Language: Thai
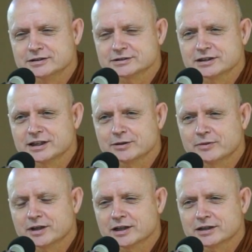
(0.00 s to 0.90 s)
แสดง
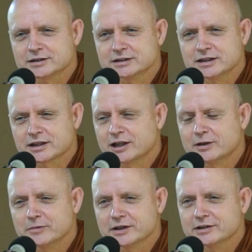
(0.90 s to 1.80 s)
ว่าเขา
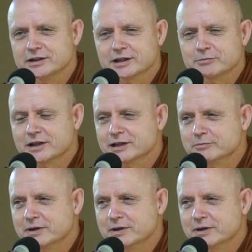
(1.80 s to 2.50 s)
ไม่เคยทำการ